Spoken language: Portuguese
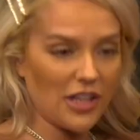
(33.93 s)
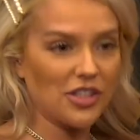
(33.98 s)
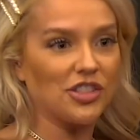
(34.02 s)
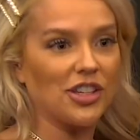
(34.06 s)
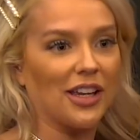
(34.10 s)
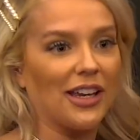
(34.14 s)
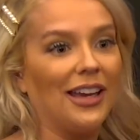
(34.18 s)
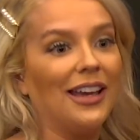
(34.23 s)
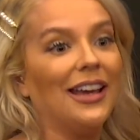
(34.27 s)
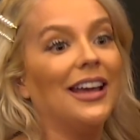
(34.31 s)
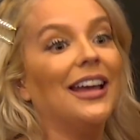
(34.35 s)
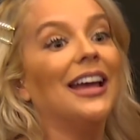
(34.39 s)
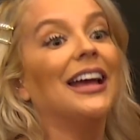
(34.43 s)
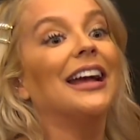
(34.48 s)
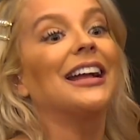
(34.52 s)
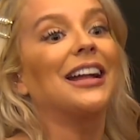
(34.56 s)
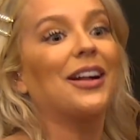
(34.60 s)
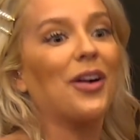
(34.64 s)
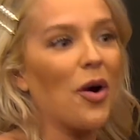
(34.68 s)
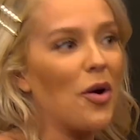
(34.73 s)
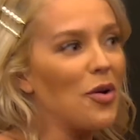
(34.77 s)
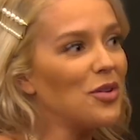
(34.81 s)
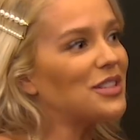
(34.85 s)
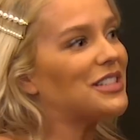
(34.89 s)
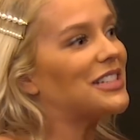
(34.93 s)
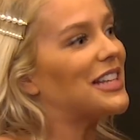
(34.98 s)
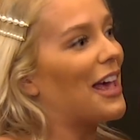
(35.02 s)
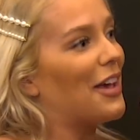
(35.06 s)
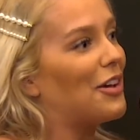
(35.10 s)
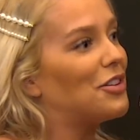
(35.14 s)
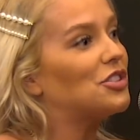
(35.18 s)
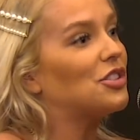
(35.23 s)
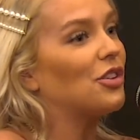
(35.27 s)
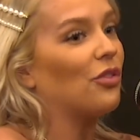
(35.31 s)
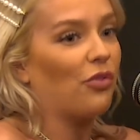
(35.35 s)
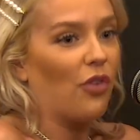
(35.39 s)
hoje, com
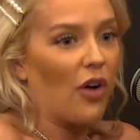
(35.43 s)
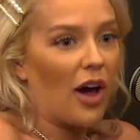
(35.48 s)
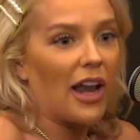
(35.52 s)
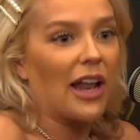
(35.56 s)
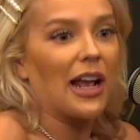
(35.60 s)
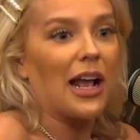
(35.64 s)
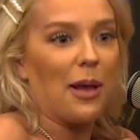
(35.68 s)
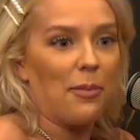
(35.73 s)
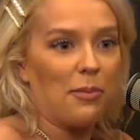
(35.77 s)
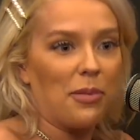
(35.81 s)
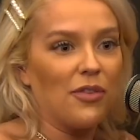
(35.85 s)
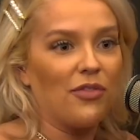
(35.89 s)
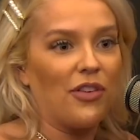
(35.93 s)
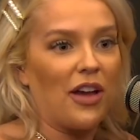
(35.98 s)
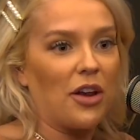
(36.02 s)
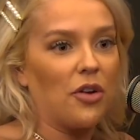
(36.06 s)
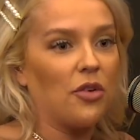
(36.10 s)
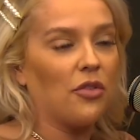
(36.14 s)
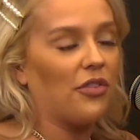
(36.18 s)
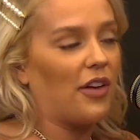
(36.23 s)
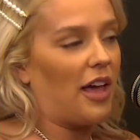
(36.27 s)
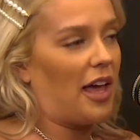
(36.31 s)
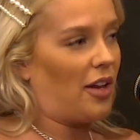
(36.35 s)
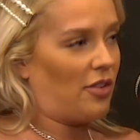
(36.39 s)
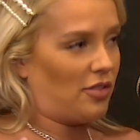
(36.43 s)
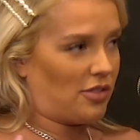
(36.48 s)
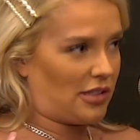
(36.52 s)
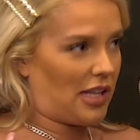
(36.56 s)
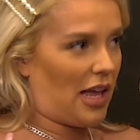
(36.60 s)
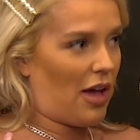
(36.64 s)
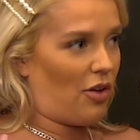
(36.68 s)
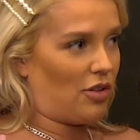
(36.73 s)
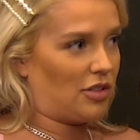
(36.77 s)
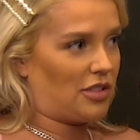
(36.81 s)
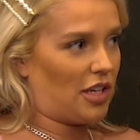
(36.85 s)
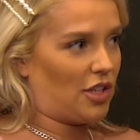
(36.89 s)
seios de fora, a Gabi é. vai no Vênus,
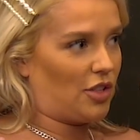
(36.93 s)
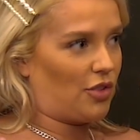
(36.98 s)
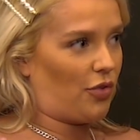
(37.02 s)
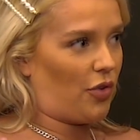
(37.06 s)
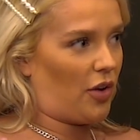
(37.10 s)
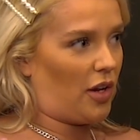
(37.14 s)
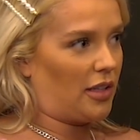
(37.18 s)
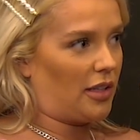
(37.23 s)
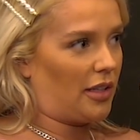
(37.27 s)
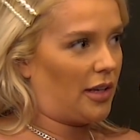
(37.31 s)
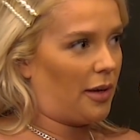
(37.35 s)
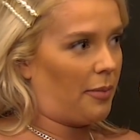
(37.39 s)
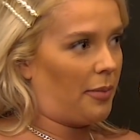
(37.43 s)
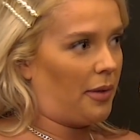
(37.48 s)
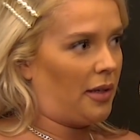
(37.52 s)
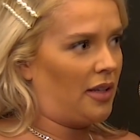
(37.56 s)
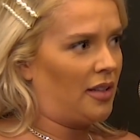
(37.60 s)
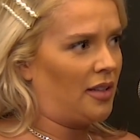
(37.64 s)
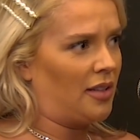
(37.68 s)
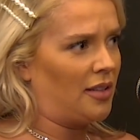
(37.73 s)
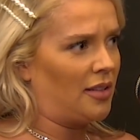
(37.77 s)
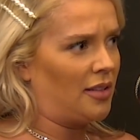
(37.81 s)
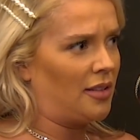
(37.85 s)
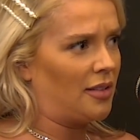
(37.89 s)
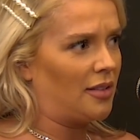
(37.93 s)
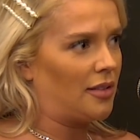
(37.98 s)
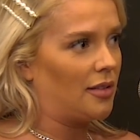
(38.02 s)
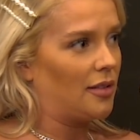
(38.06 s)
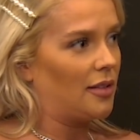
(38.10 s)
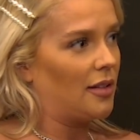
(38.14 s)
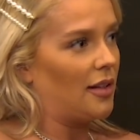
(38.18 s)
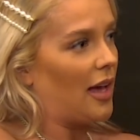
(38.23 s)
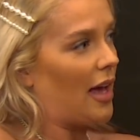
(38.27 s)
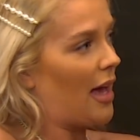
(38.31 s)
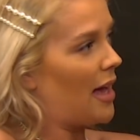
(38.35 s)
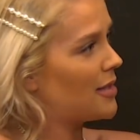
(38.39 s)
tá? Ou seio de fora da Gabi?
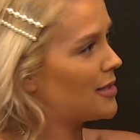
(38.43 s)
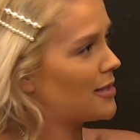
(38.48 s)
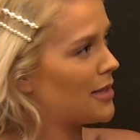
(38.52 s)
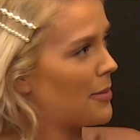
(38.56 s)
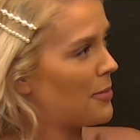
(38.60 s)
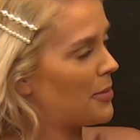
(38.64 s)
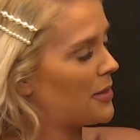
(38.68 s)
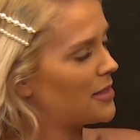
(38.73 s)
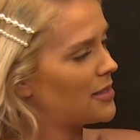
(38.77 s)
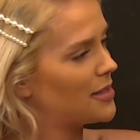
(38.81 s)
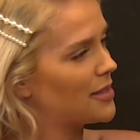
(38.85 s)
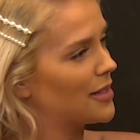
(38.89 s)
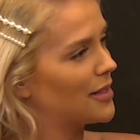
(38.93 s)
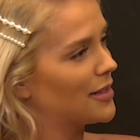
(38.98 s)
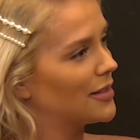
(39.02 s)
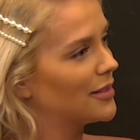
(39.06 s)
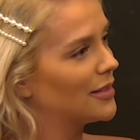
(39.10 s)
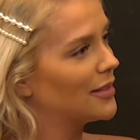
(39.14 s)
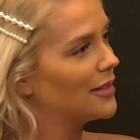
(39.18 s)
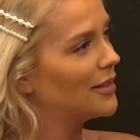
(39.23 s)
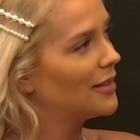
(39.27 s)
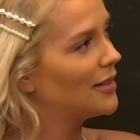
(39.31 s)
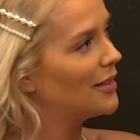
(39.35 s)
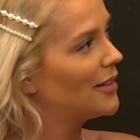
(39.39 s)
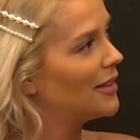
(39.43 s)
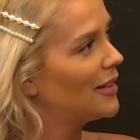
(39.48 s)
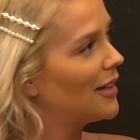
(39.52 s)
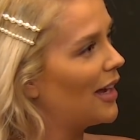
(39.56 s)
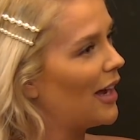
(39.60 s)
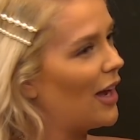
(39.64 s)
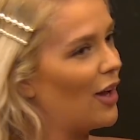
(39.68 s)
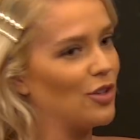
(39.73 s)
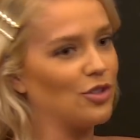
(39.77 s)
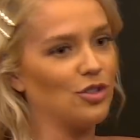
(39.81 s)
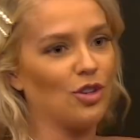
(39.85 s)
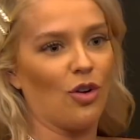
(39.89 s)
É sempre assim. Não, o mais legal é que assim, a
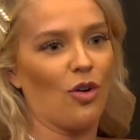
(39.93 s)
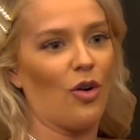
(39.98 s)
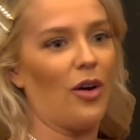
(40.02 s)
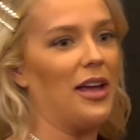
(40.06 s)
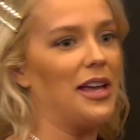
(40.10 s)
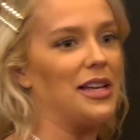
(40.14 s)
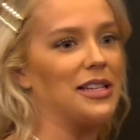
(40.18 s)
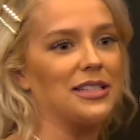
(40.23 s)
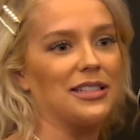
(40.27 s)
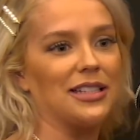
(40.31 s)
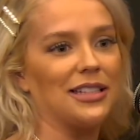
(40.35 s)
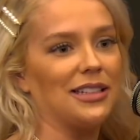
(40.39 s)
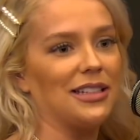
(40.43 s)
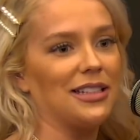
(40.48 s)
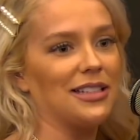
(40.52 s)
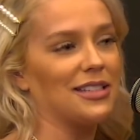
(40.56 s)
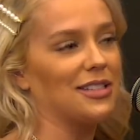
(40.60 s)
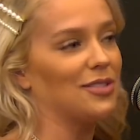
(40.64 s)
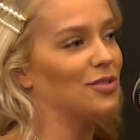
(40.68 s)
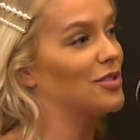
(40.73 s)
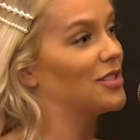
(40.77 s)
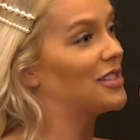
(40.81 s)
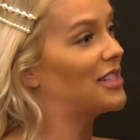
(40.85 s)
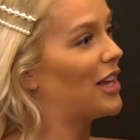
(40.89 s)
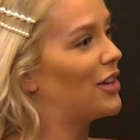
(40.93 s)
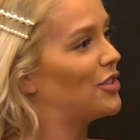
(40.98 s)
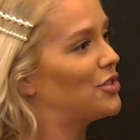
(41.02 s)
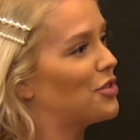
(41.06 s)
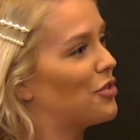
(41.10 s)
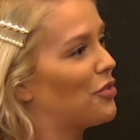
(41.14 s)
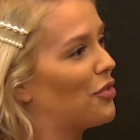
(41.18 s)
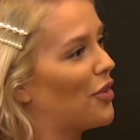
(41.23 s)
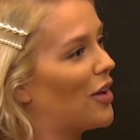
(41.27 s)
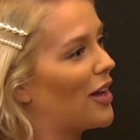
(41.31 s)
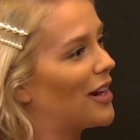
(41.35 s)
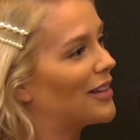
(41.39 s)
gente. Eu sou conhecida assim, o seio
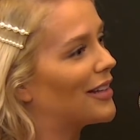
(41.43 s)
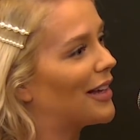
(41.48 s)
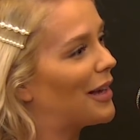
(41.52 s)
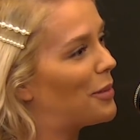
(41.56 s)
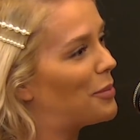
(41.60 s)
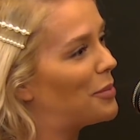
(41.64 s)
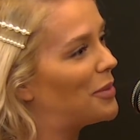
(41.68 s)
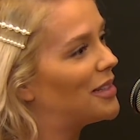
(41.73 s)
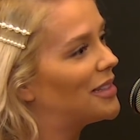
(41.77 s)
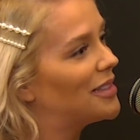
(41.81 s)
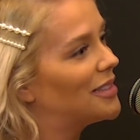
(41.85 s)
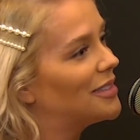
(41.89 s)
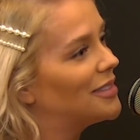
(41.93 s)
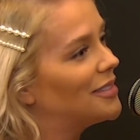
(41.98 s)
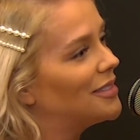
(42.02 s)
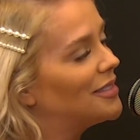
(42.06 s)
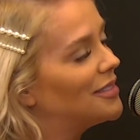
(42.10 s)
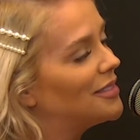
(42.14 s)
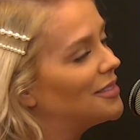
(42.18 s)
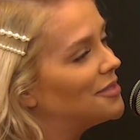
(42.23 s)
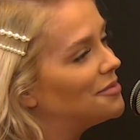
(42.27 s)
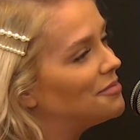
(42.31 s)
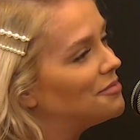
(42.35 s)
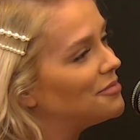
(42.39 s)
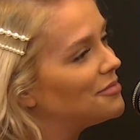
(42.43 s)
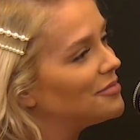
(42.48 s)
de, de fora. fora. Se a pessoa ia ser